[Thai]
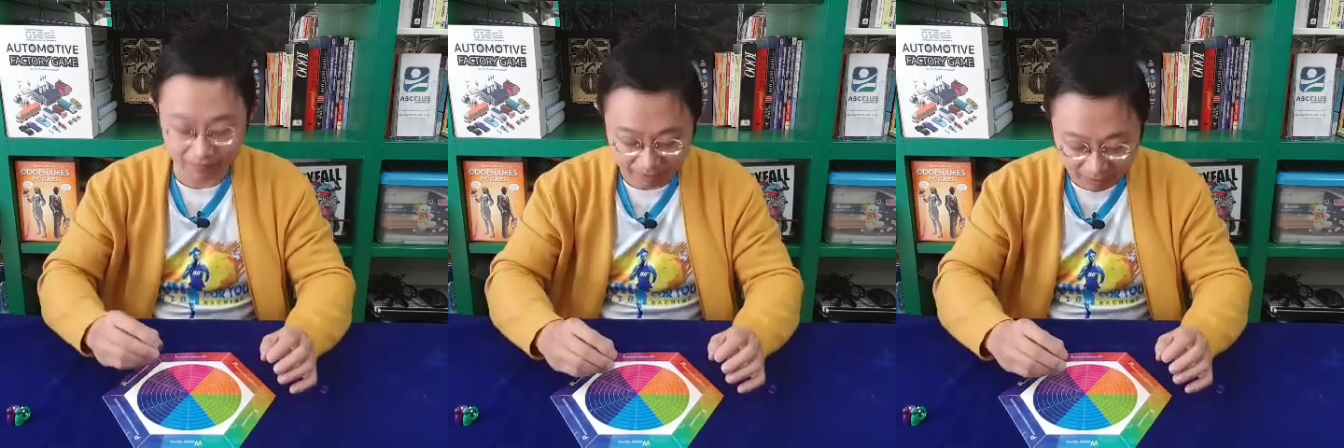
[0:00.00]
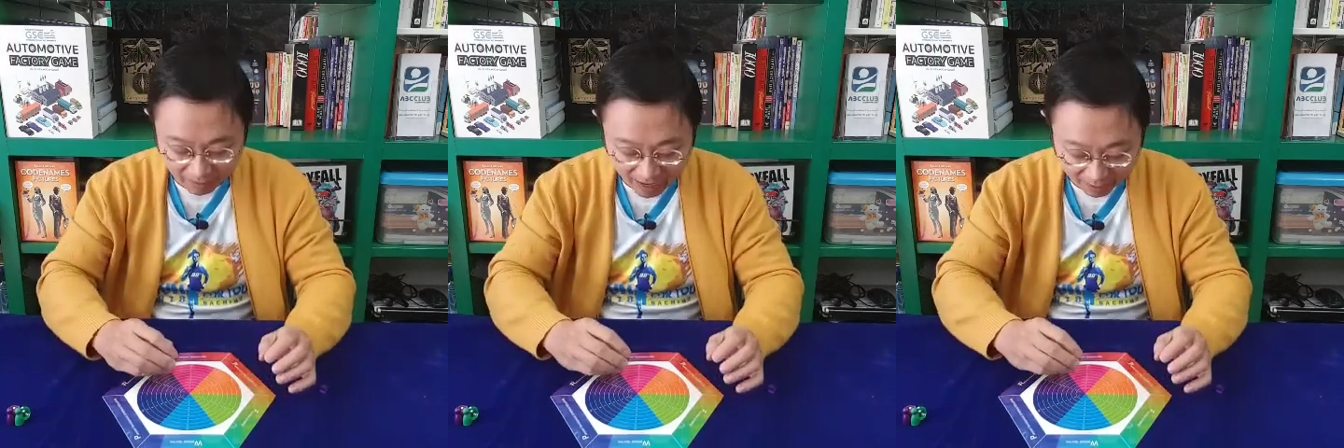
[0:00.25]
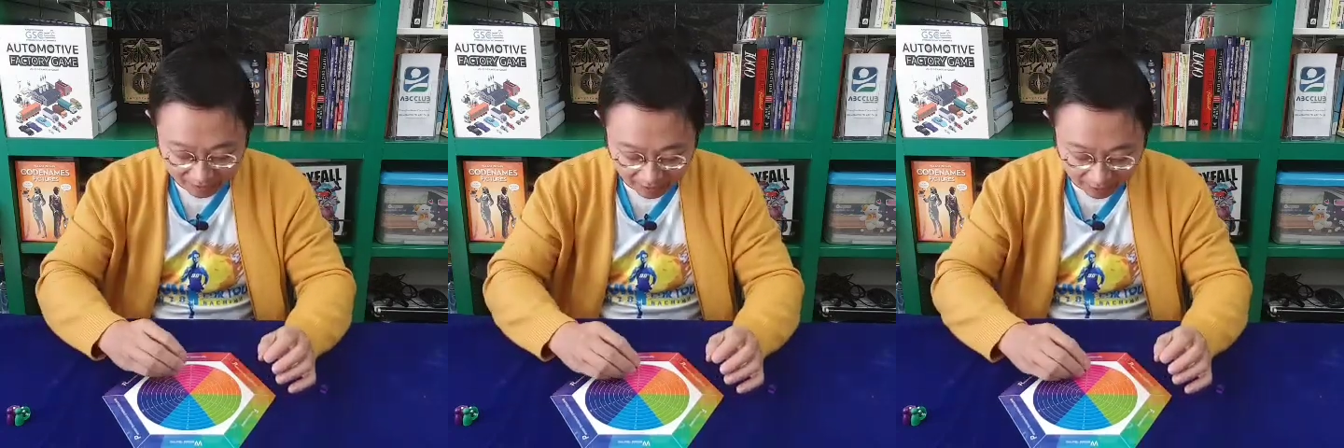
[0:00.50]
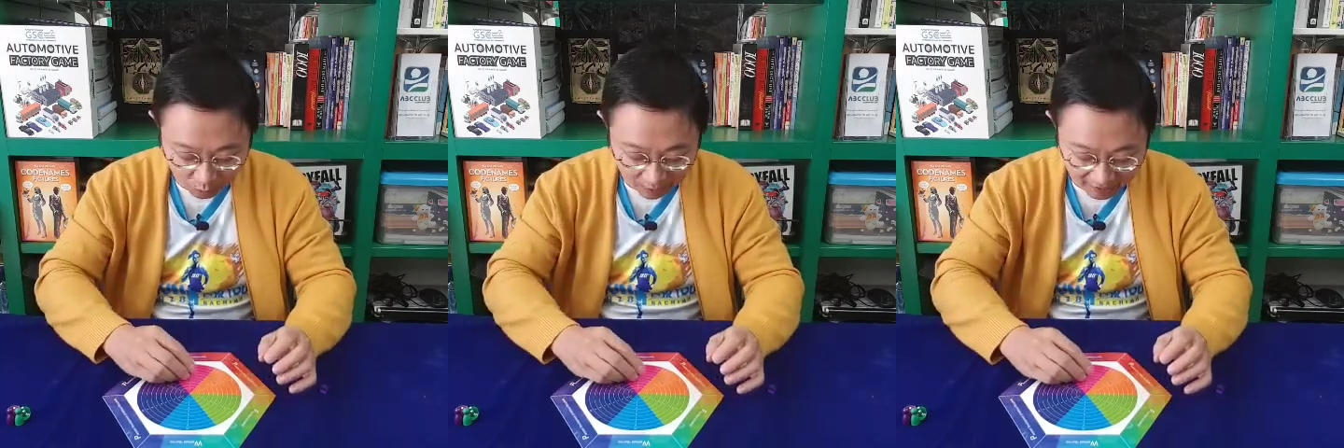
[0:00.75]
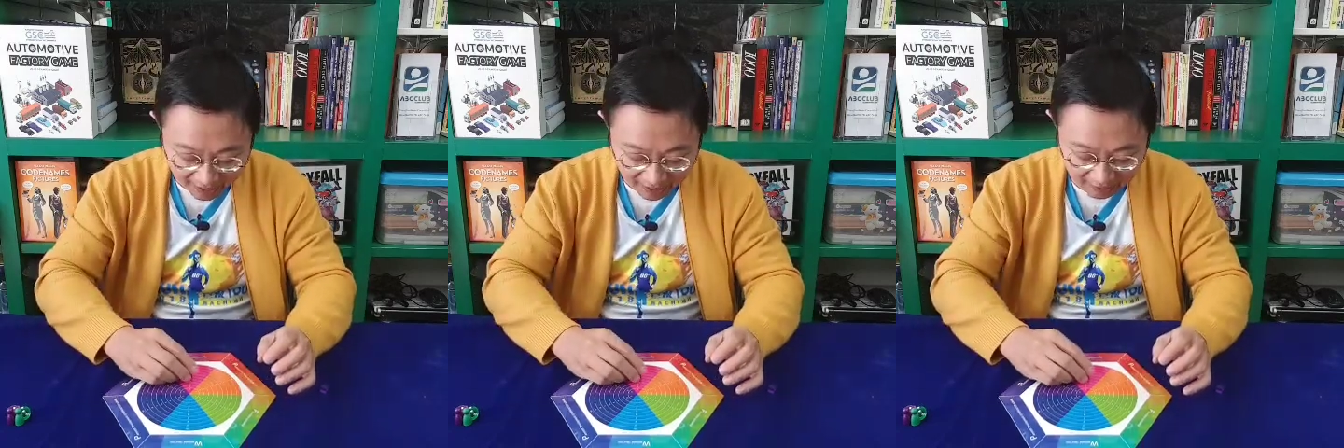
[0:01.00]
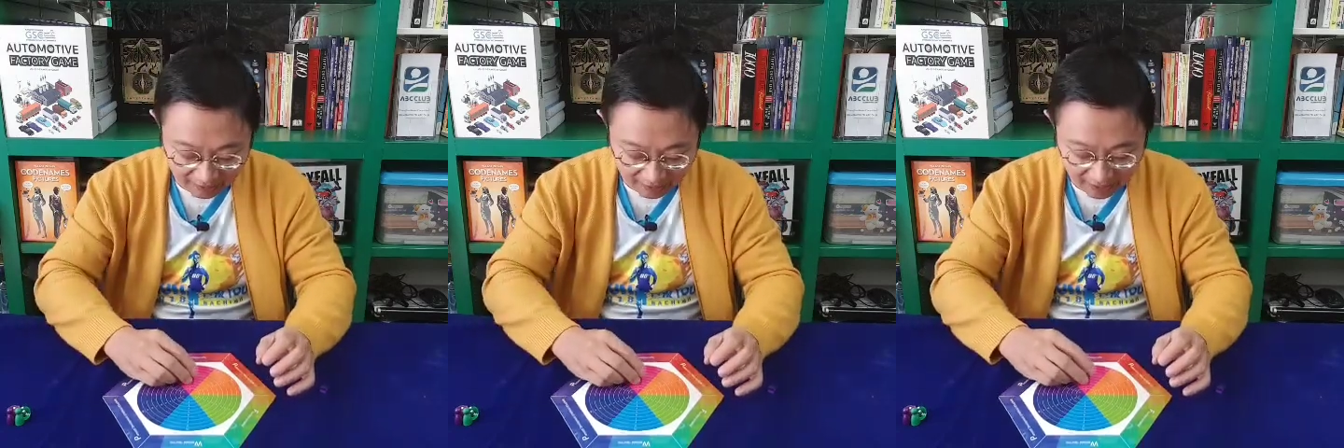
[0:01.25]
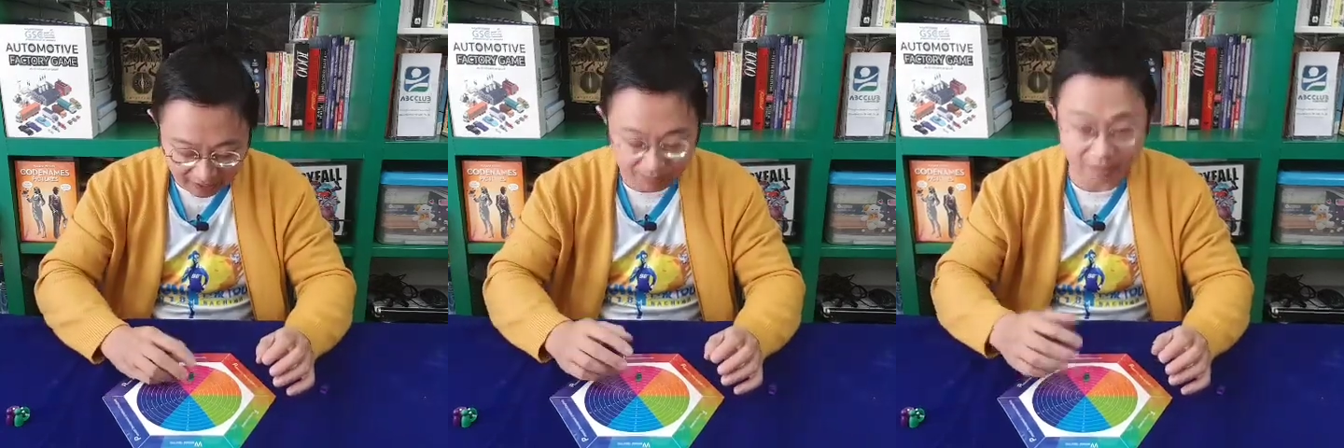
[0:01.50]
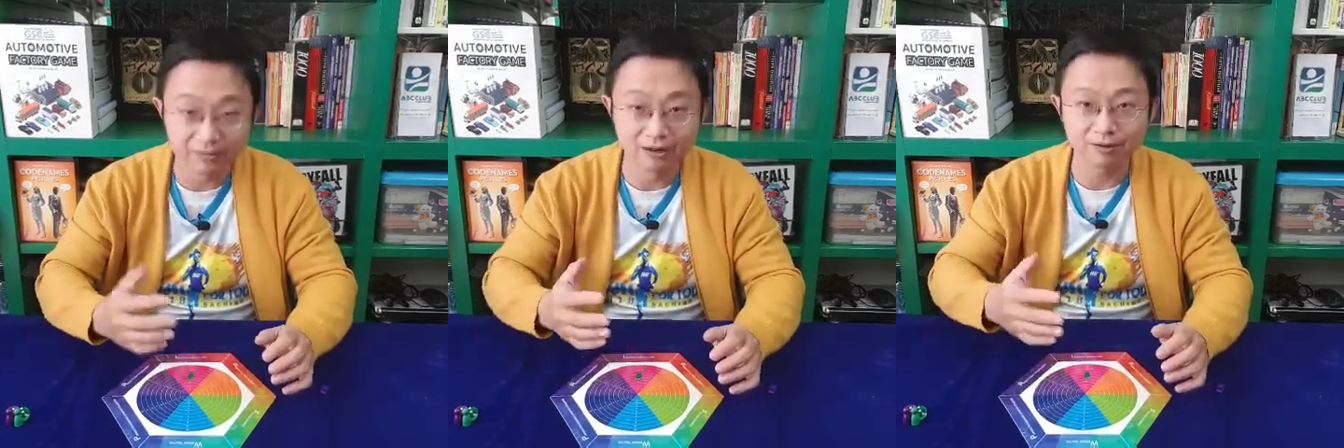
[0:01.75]
ไปวางไว้ที่ตัวเลขที่ท่านป
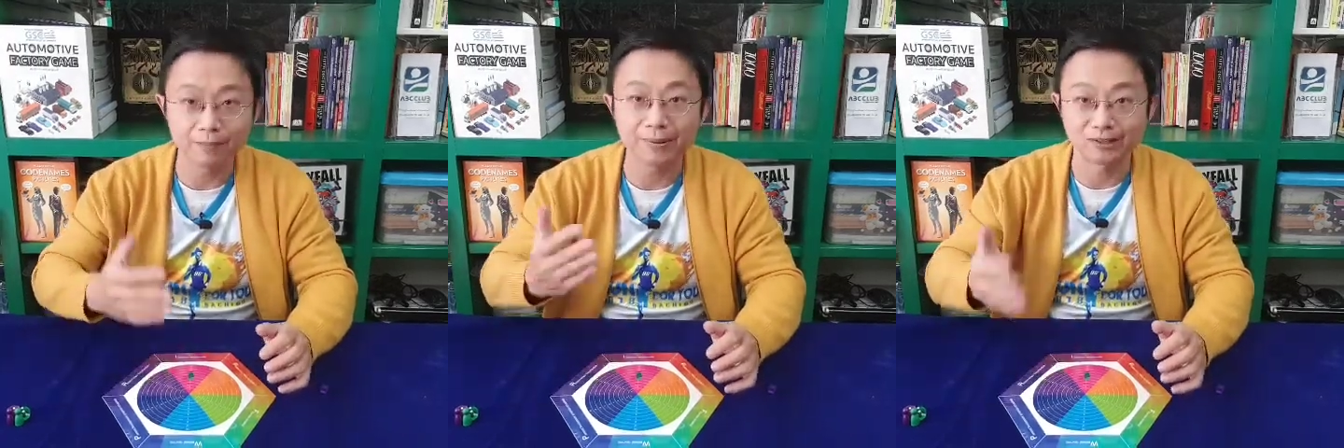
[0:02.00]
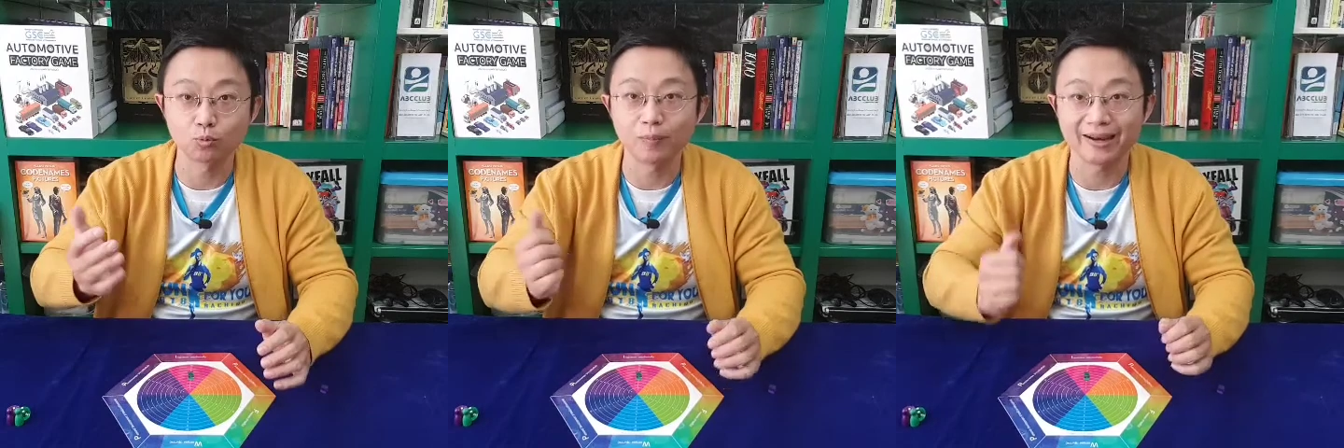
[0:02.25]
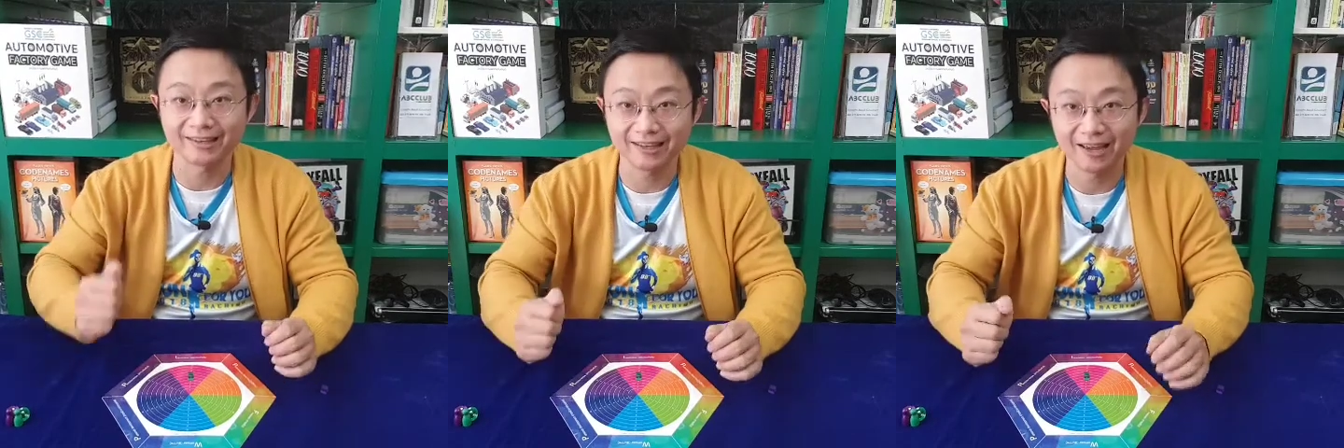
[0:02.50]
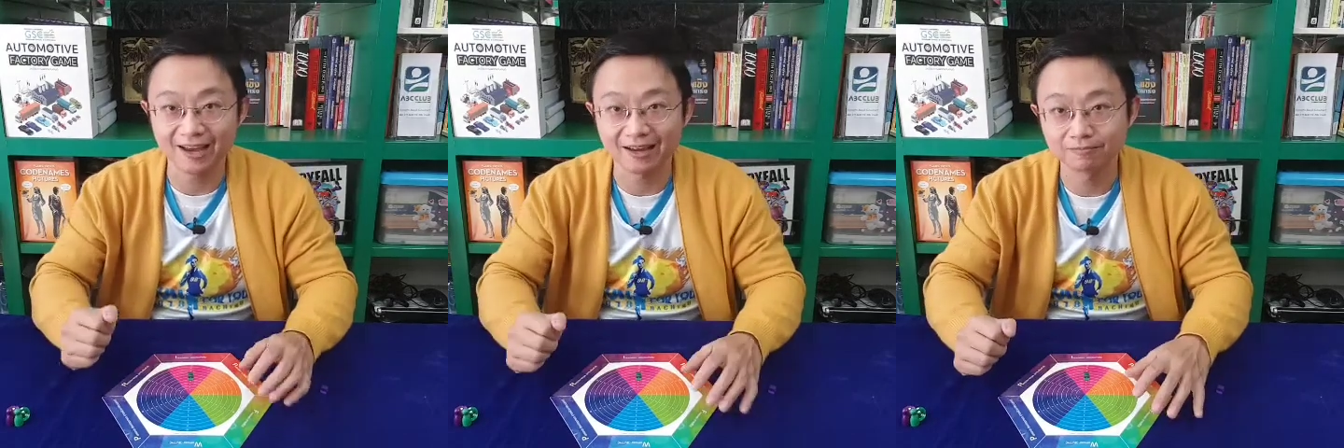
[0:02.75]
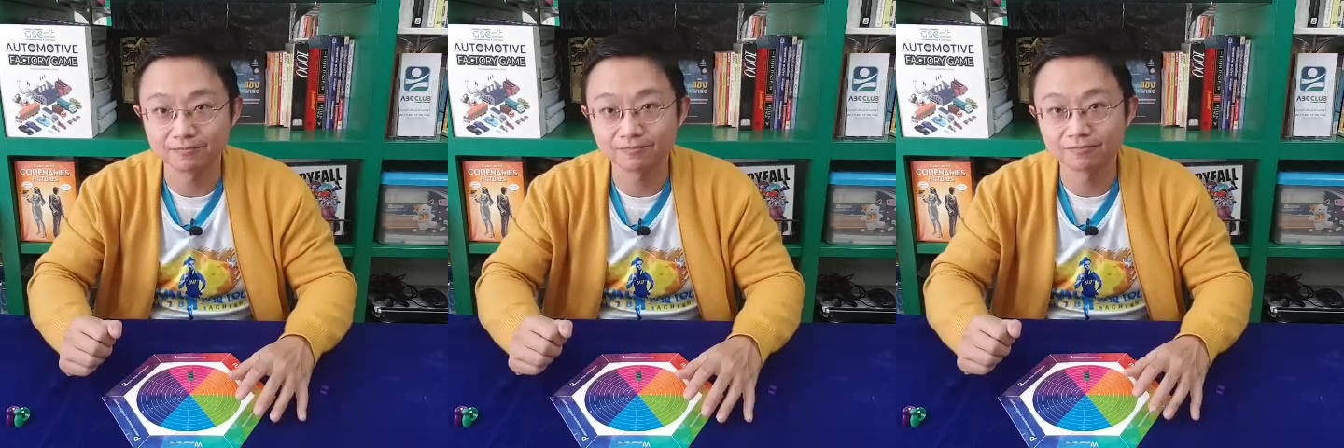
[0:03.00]
ระเมินว่าปัจจุบันนี้ครับ